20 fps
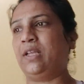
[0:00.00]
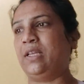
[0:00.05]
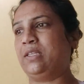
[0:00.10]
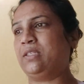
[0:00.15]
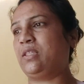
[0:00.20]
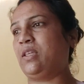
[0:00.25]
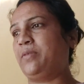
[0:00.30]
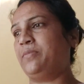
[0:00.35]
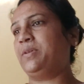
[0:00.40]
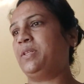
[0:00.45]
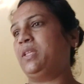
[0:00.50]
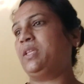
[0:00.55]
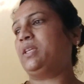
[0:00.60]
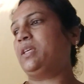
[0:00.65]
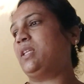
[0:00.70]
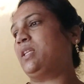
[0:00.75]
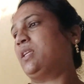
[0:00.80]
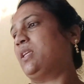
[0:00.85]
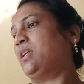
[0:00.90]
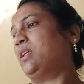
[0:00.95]
नाश्ता भी नहीं
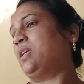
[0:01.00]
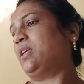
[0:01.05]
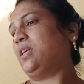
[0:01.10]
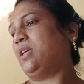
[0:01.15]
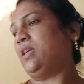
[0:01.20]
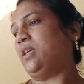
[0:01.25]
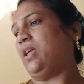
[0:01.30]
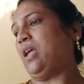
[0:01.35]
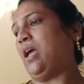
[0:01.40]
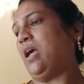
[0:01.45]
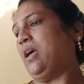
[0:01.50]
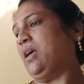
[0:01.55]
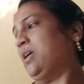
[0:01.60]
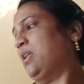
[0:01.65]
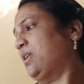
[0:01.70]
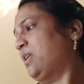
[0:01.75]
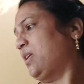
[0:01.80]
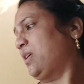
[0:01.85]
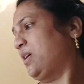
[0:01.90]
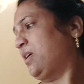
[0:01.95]
करके गया है आ
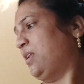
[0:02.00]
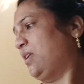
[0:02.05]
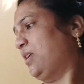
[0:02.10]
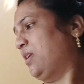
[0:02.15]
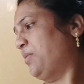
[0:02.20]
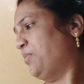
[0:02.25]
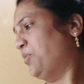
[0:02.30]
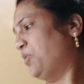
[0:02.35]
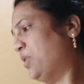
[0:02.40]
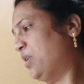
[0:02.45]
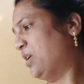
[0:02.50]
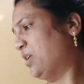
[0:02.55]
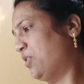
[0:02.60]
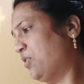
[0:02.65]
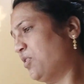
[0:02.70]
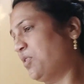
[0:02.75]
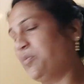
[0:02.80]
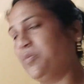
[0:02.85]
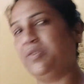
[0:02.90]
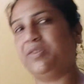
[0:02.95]
करके करेंगे बोला
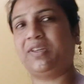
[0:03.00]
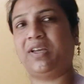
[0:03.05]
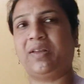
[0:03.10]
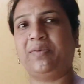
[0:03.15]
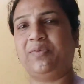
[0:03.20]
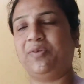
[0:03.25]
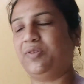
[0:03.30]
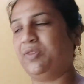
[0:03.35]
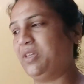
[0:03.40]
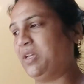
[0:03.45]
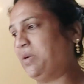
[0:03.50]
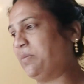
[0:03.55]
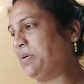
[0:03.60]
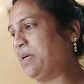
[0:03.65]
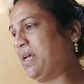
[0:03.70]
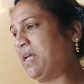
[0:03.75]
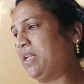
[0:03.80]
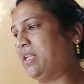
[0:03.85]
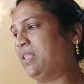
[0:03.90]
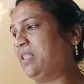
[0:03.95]
क्योंकि मुस्कान बहुत
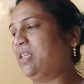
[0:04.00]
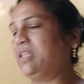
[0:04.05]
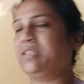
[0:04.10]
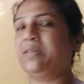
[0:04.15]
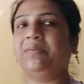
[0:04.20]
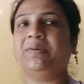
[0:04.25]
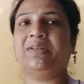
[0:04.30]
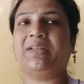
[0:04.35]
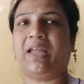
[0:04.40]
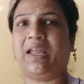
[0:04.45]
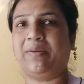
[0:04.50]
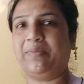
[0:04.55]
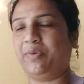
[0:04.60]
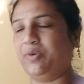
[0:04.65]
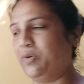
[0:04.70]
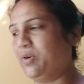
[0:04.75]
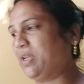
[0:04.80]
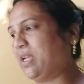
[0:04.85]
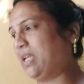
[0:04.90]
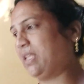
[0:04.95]
हड़बड़ा रहती है ऐसे भी टाइम
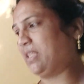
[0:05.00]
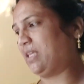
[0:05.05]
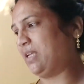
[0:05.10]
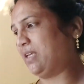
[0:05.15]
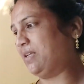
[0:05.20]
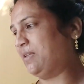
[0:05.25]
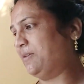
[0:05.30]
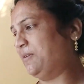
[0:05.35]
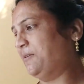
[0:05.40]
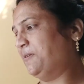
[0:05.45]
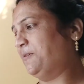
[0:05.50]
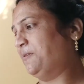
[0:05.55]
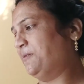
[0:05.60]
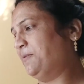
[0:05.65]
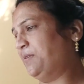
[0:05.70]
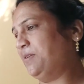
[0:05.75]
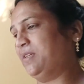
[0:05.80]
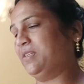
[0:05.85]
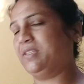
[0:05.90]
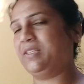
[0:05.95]
हो गया था
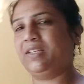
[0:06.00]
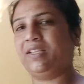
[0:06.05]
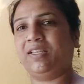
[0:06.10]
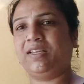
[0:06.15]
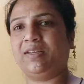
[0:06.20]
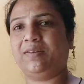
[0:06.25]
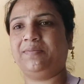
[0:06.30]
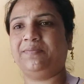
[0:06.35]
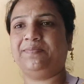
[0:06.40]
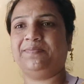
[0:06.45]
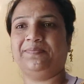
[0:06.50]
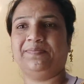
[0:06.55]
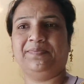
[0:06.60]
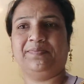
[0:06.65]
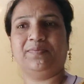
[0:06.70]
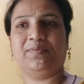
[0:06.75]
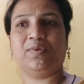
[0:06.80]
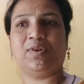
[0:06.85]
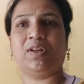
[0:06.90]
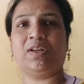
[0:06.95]
इसलिए
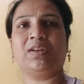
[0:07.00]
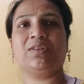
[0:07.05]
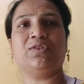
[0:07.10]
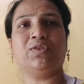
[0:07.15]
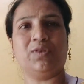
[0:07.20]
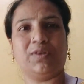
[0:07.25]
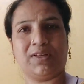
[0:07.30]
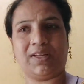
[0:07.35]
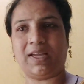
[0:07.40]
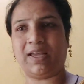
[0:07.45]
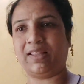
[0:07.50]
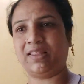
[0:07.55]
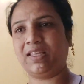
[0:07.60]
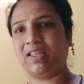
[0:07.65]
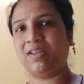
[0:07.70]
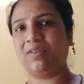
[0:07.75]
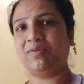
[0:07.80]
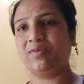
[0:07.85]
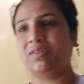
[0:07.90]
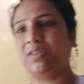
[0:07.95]
बोला कि छोड़ के
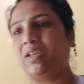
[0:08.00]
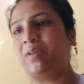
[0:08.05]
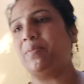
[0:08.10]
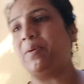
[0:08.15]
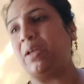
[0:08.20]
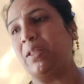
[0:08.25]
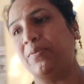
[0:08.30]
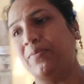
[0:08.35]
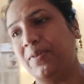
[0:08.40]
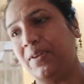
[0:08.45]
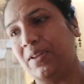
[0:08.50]
आते हैं उसके बाद